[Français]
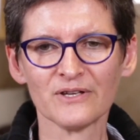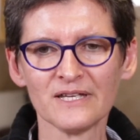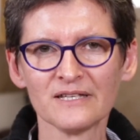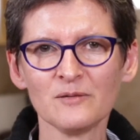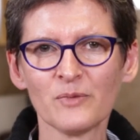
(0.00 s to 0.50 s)

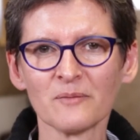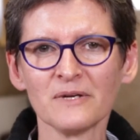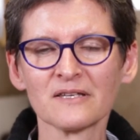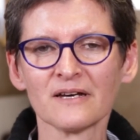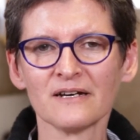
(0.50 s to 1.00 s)
et qui
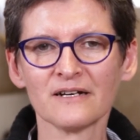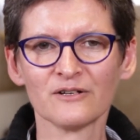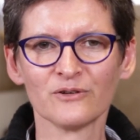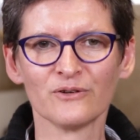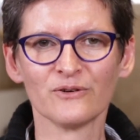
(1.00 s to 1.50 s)

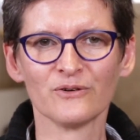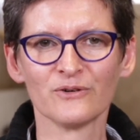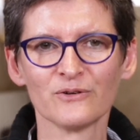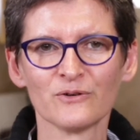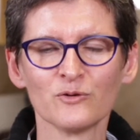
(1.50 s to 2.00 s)
permettra
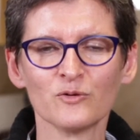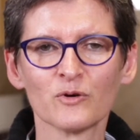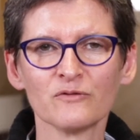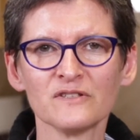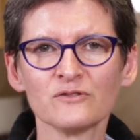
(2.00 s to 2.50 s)
aux
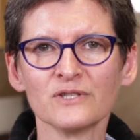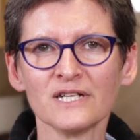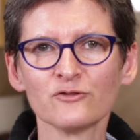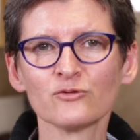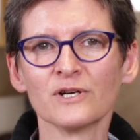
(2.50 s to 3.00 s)

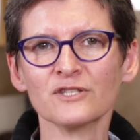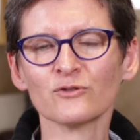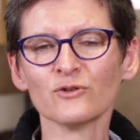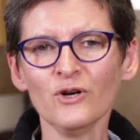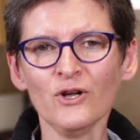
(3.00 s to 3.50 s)
professionnels
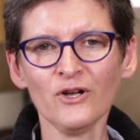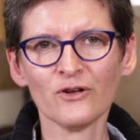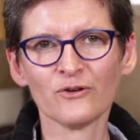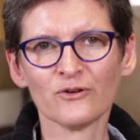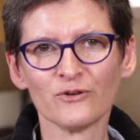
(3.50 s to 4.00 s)
soignants
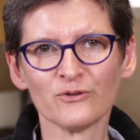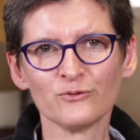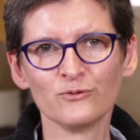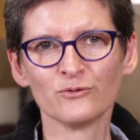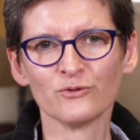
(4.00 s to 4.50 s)

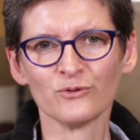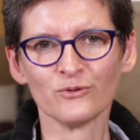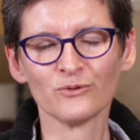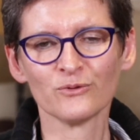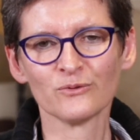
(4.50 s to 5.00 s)

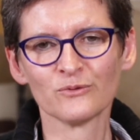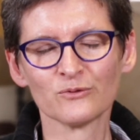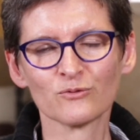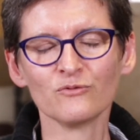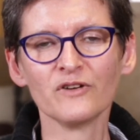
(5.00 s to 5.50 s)

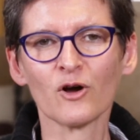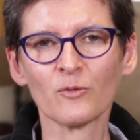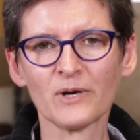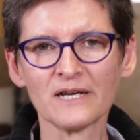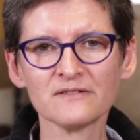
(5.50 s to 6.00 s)
de trouver
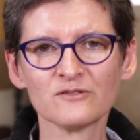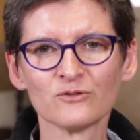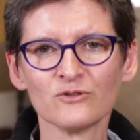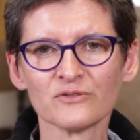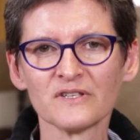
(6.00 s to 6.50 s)
leur place
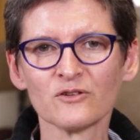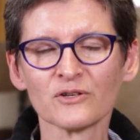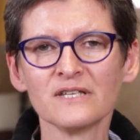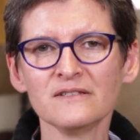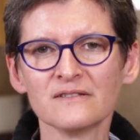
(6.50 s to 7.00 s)
dans cette
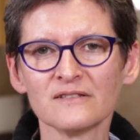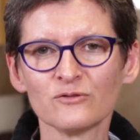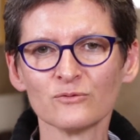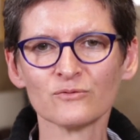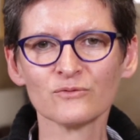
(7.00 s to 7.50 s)

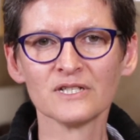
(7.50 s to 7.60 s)
organisation